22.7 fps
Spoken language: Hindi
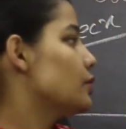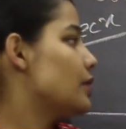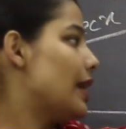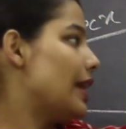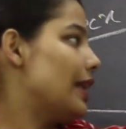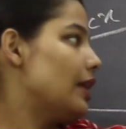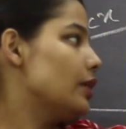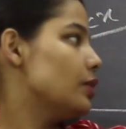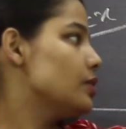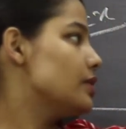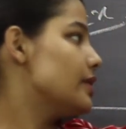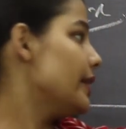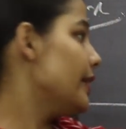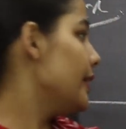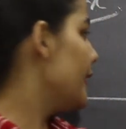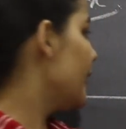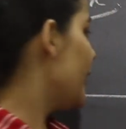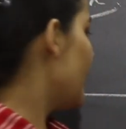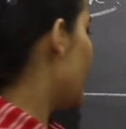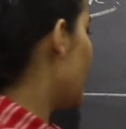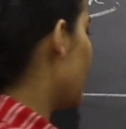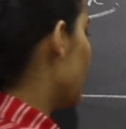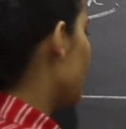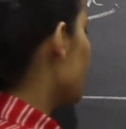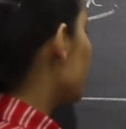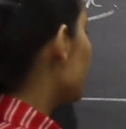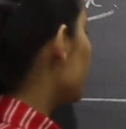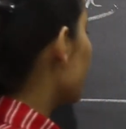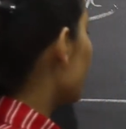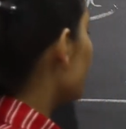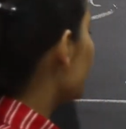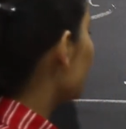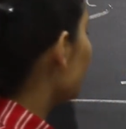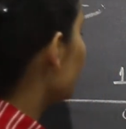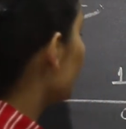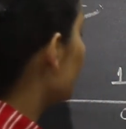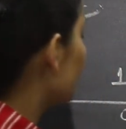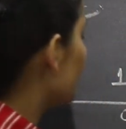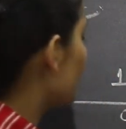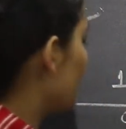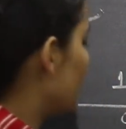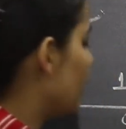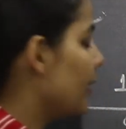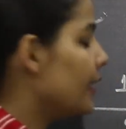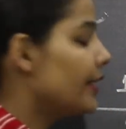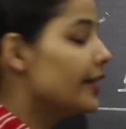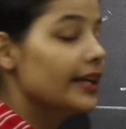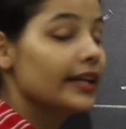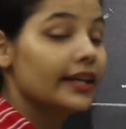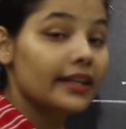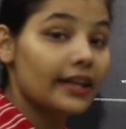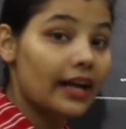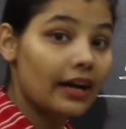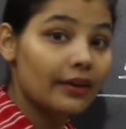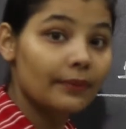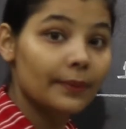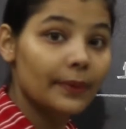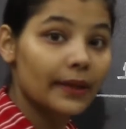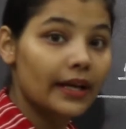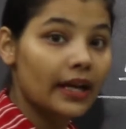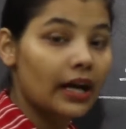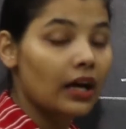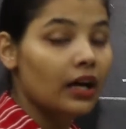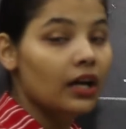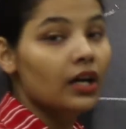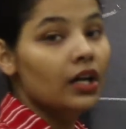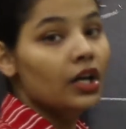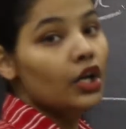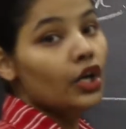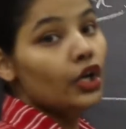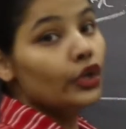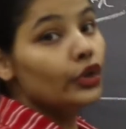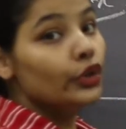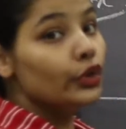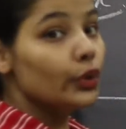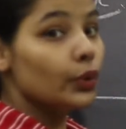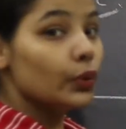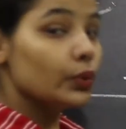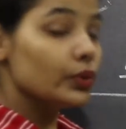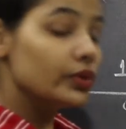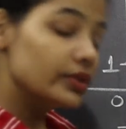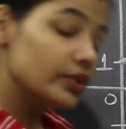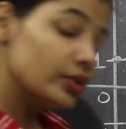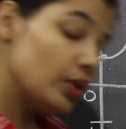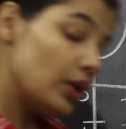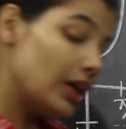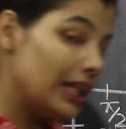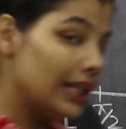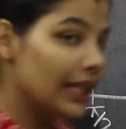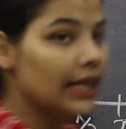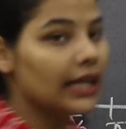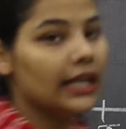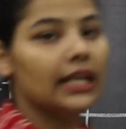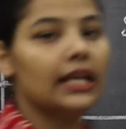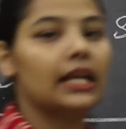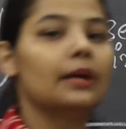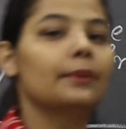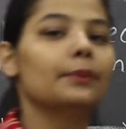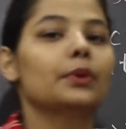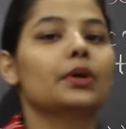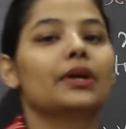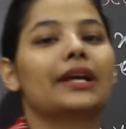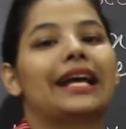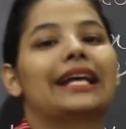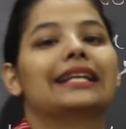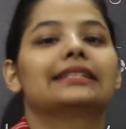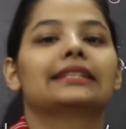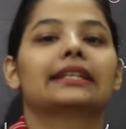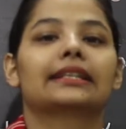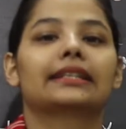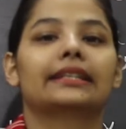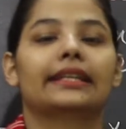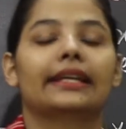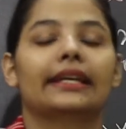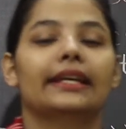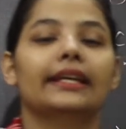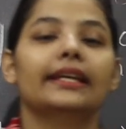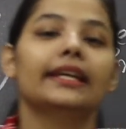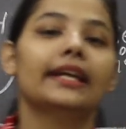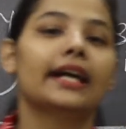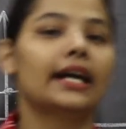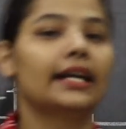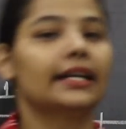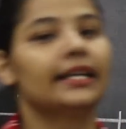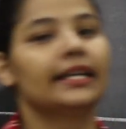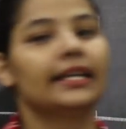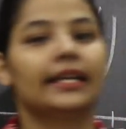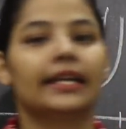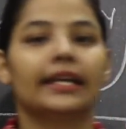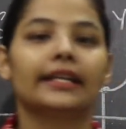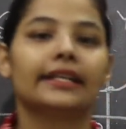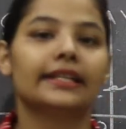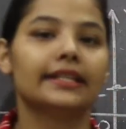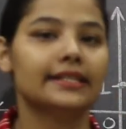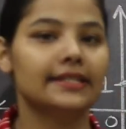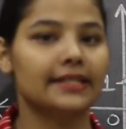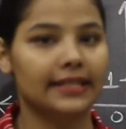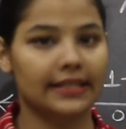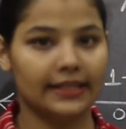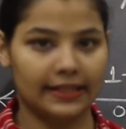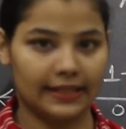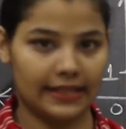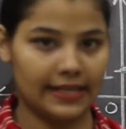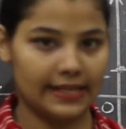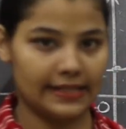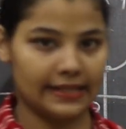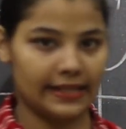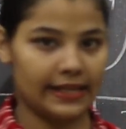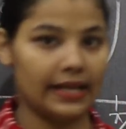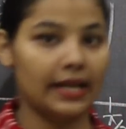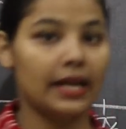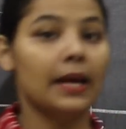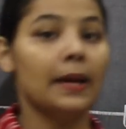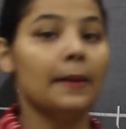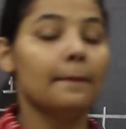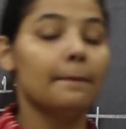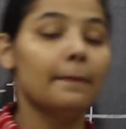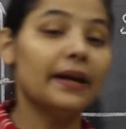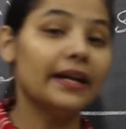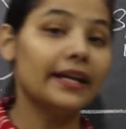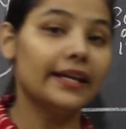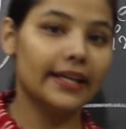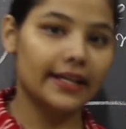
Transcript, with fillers: अलग उसे लिया उस सेक्शन को तो अलग ये ग्राफ बना तो उसको अलग अलग हम लोग कह सकते हैं कि हाँ ठीक है इट इज़ इंक्रीजिंग बट